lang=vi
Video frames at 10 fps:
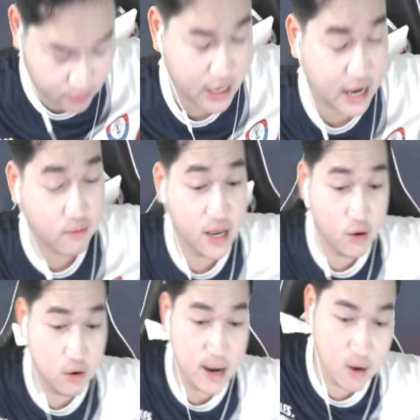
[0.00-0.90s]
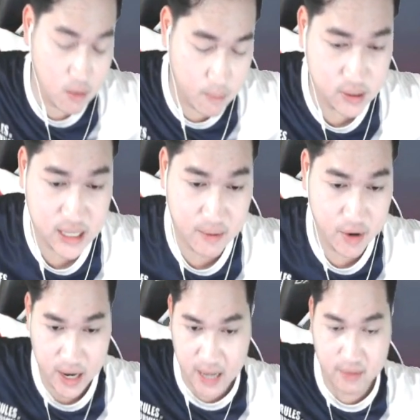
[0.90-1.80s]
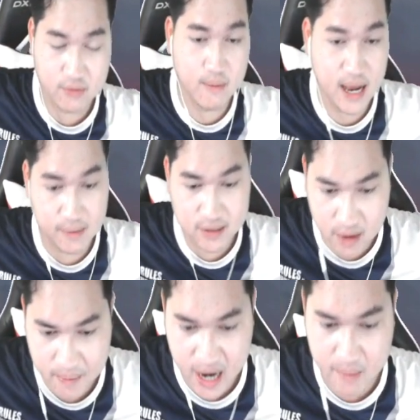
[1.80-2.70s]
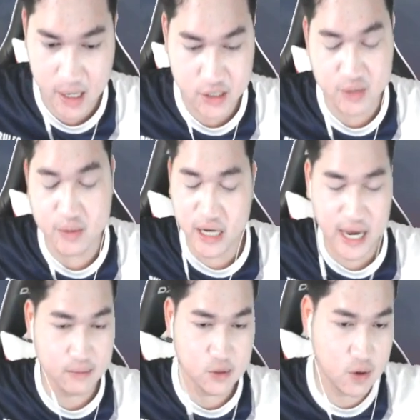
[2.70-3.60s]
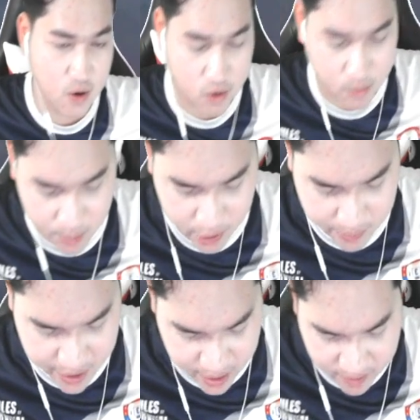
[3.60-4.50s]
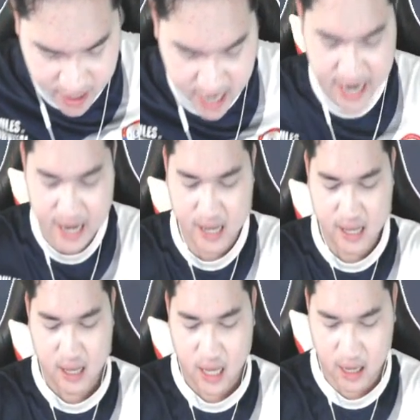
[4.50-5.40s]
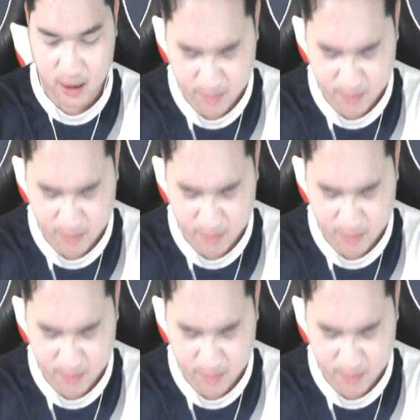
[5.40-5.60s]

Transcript: thưa ca vay vô ba lọ post tao và đi ai thua bán bạn làm kẻ mấy chưa mấy đường kém trong coi được bọn được mình khi bọn này ờ